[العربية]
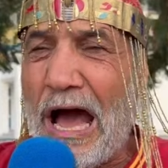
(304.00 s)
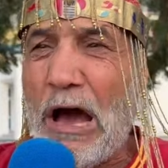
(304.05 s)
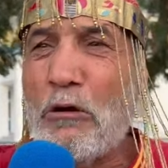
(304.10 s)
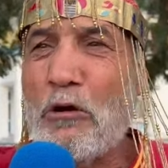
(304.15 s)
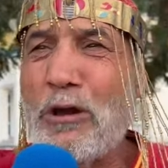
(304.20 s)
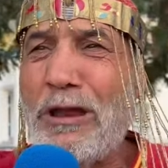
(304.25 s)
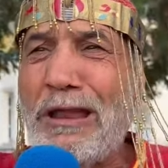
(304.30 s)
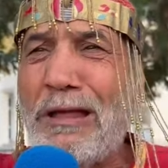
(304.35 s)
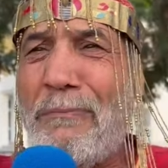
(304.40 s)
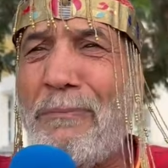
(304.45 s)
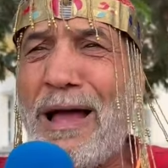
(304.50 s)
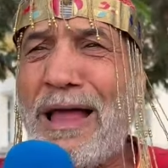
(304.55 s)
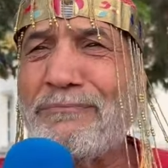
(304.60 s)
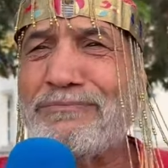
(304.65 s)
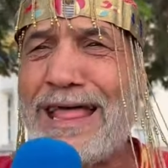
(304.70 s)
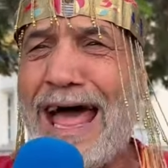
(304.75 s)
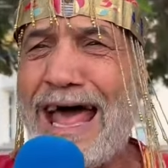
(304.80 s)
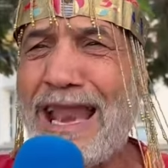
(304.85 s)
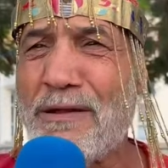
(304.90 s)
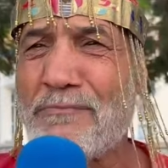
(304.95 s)
قالوا لي باين
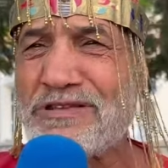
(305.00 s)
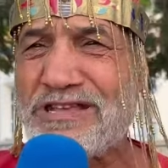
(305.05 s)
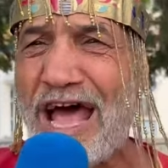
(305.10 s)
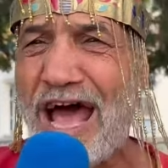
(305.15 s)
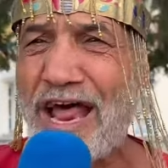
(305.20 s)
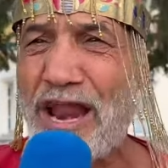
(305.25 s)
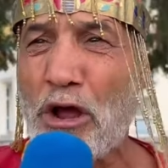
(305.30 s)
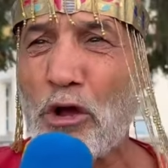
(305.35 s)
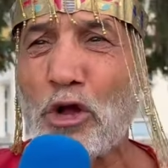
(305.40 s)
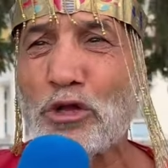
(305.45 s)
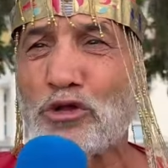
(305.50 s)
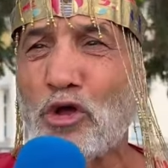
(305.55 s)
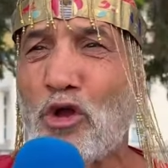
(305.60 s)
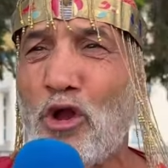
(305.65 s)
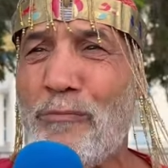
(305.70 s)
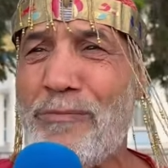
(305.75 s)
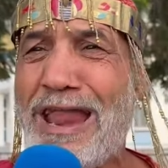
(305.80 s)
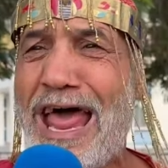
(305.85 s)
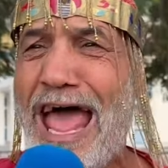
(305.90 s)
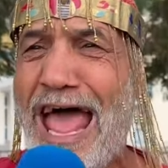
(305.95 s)
تعلم ساره قلت
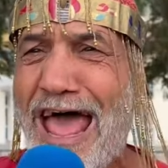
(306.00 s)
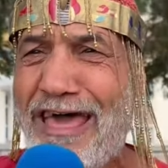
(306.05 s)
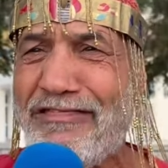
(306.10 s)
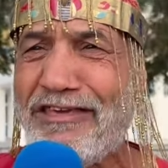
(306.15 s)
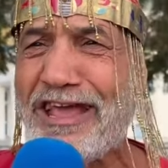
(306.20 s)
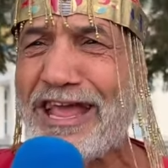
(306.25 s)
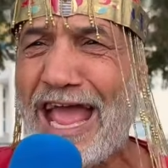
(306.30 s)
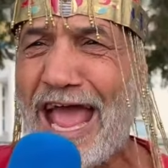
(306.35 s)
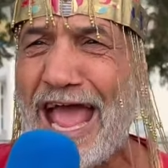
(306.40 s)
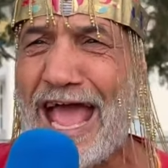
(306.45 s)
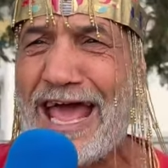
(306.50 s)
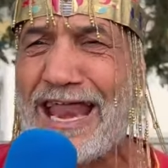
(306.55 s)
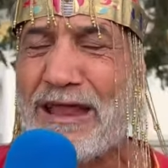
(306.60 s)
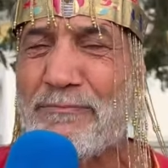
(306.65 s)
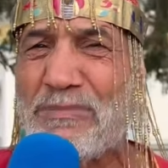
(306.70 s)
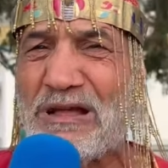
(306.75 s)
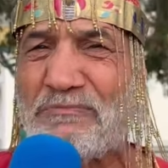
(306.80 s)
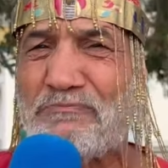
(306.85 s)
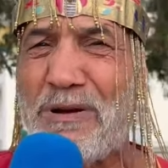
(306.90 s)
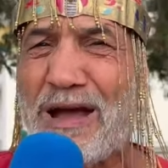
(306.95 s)
لهم لا هذيك
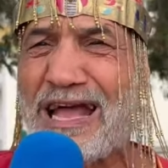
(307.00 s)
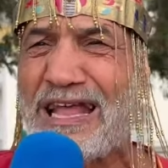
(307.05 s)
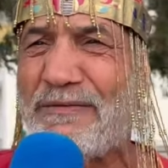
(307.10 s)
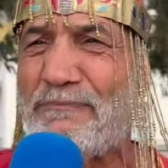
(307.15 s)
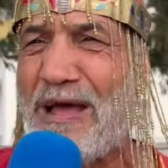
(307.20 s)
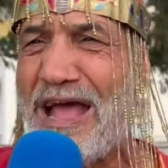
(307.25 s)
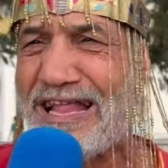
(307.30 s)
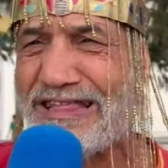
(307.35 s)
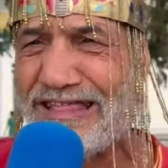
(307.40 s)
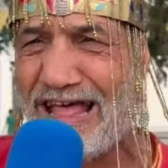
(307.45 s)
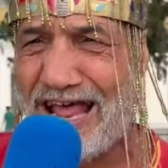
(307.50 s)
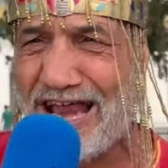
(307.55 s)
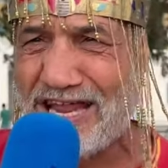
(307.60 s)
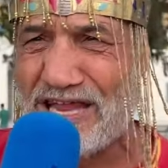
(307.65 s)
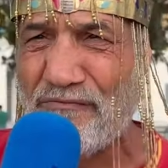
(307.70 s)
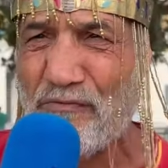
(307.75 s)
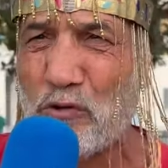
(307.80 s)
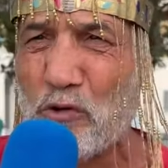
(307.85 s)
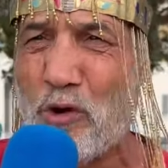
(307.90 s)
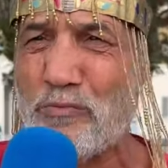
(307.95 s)
عالم تبخت فيها في
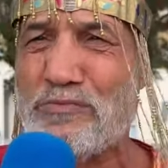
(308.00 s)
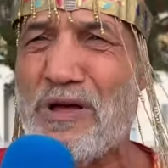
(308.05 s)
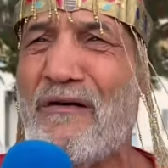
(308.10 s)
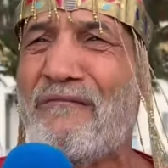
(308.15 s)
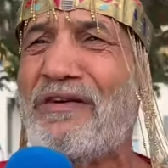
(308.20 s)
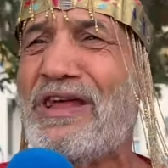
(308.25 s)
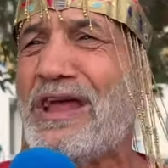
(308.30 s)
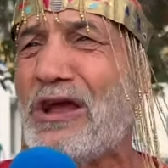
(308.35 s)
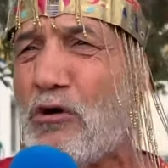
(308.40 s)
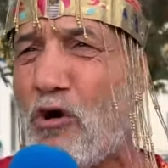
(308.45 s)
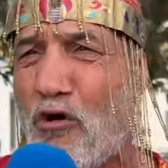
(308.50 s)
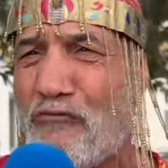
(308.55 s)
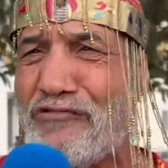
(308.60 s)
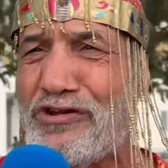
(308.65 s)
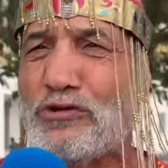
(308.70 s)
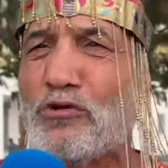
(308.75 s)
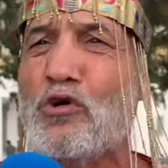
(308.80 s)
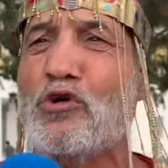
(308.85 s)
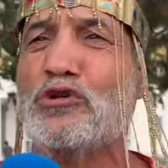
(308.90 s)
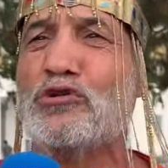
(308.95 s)
الكوب دافريك وفي
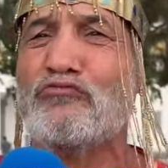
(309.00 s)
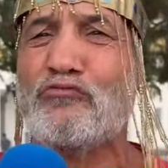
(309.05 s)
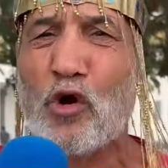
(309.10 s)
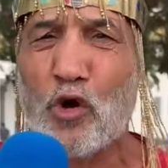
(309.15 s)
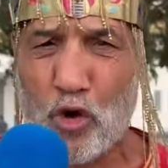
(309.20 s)
تونس وفي